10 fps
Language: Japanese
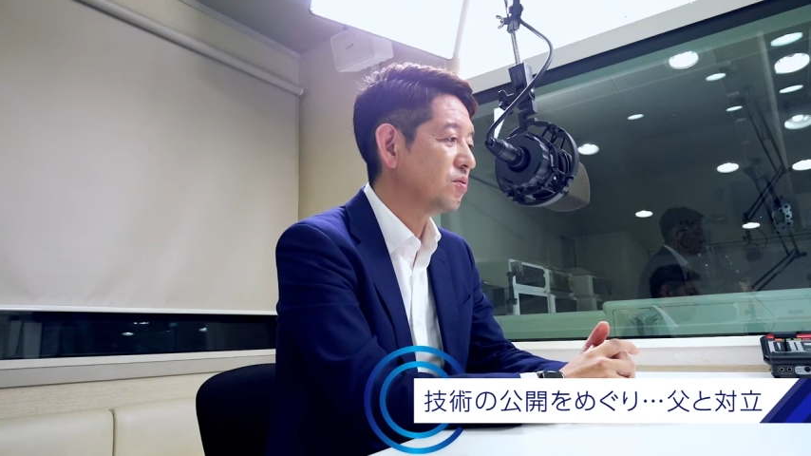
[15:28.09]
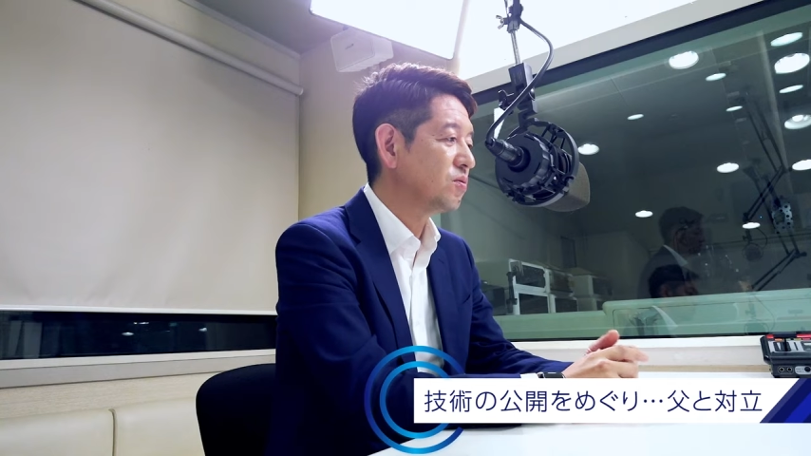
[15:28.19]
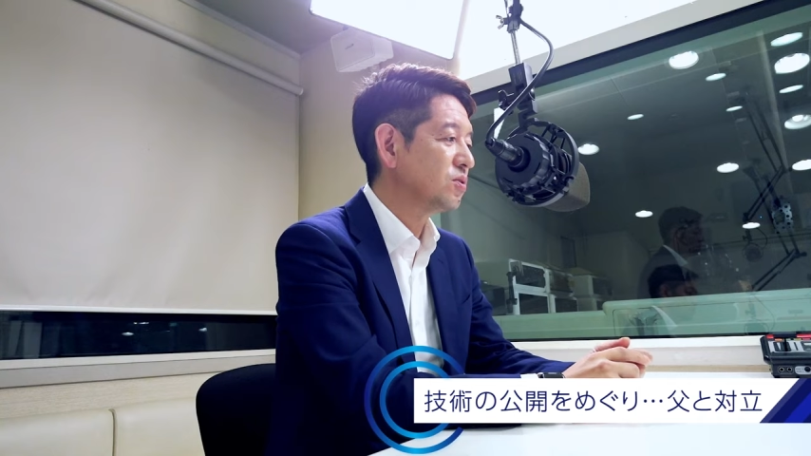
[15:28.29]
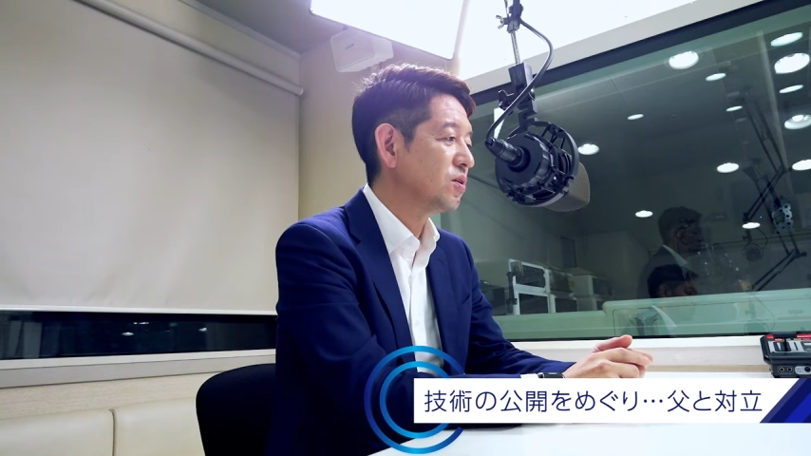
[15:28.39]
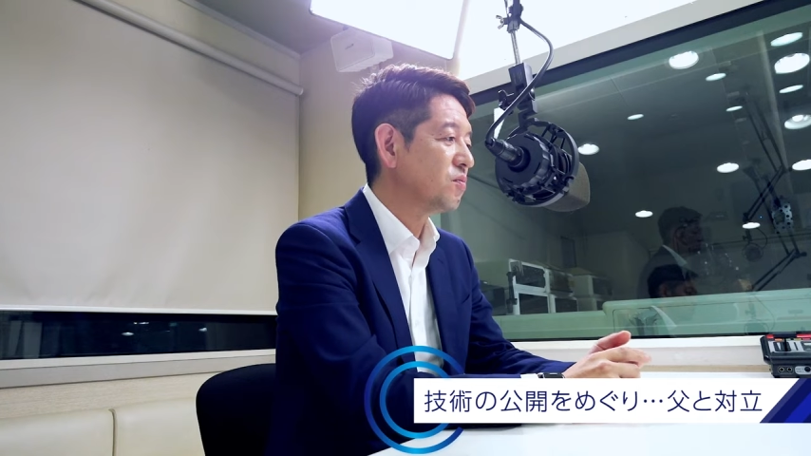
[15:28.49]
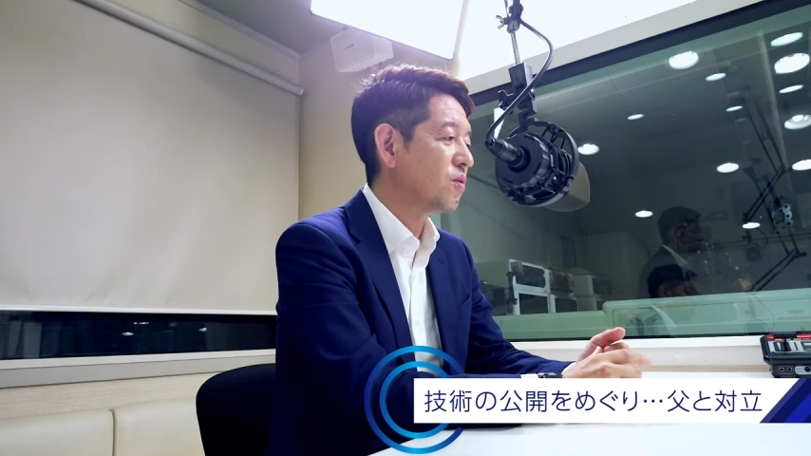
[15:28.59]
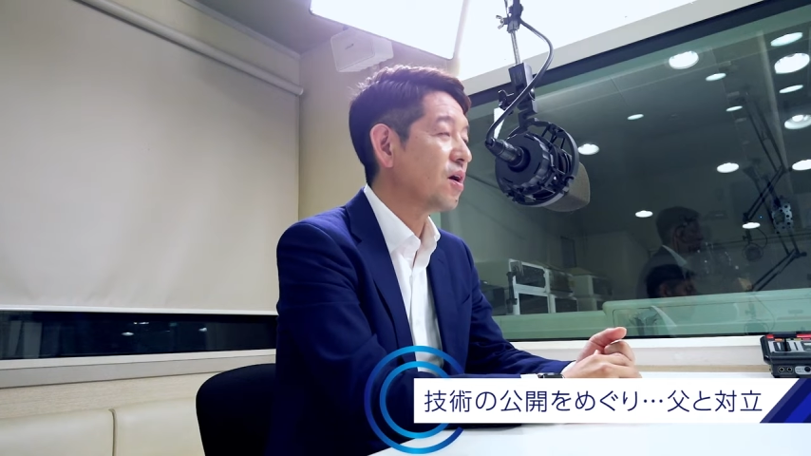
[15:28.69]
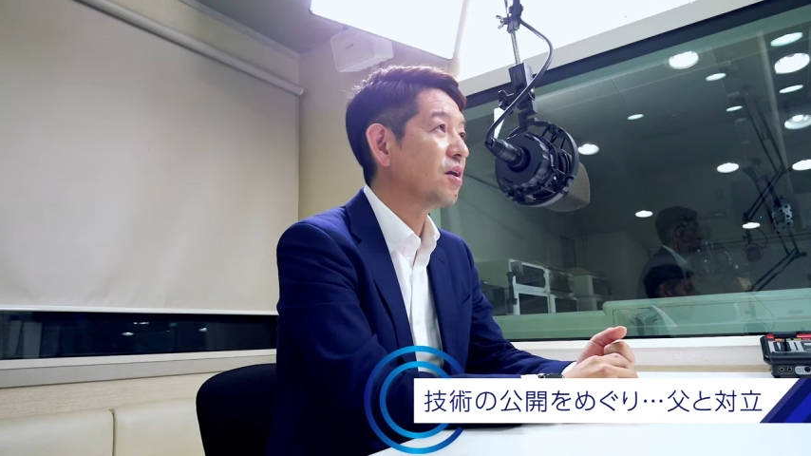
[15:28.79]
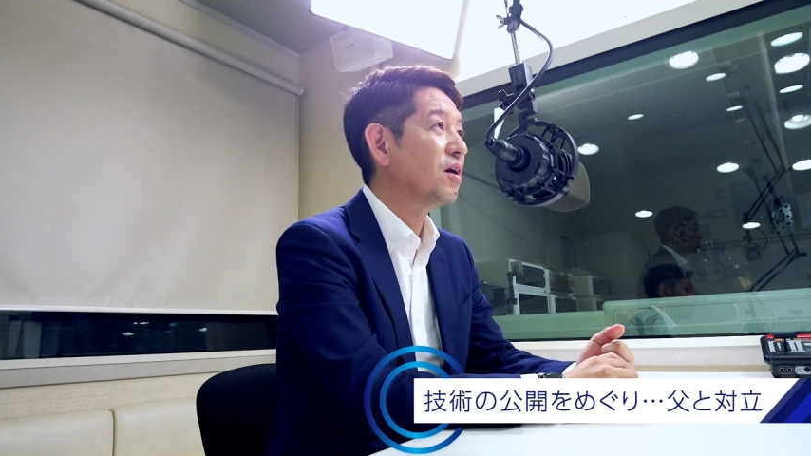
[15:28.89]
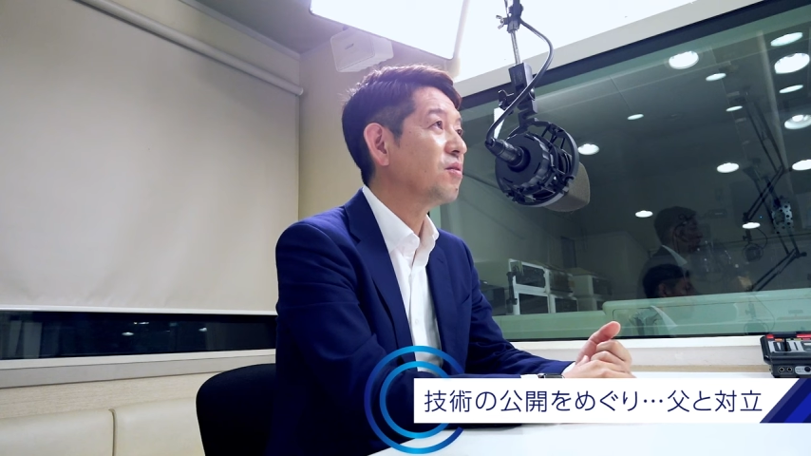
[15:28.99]
あ許しても
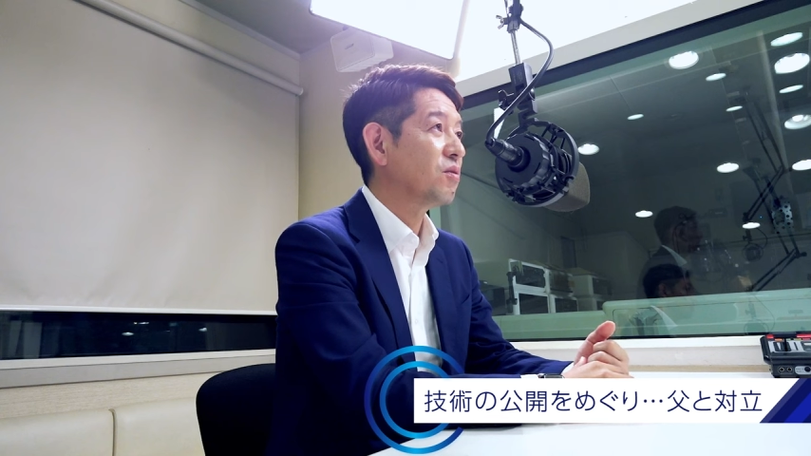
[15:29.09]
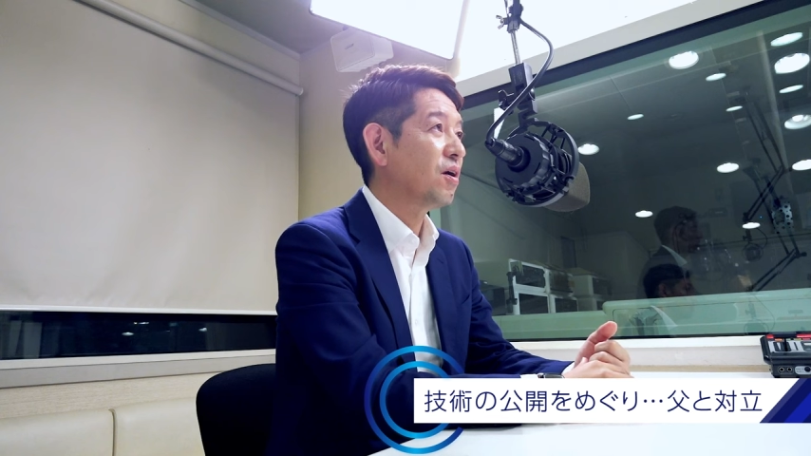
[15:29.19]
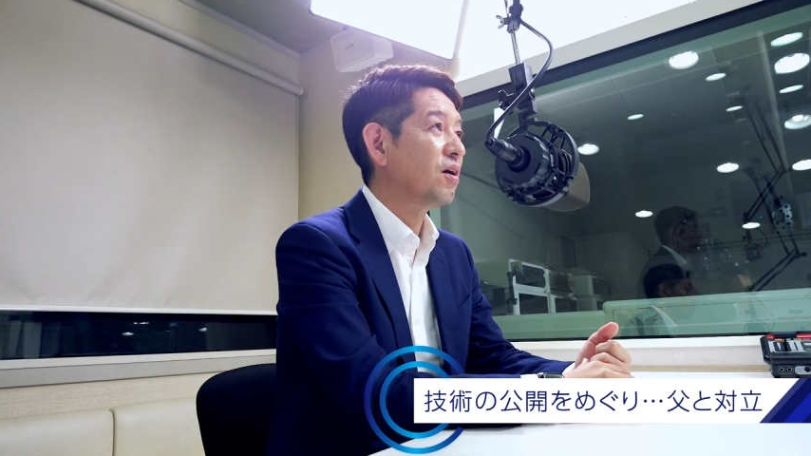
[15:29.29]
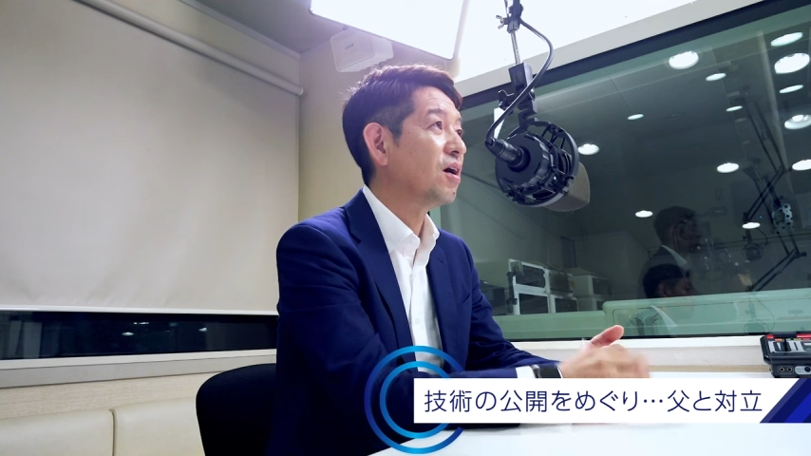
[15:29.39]
らえないので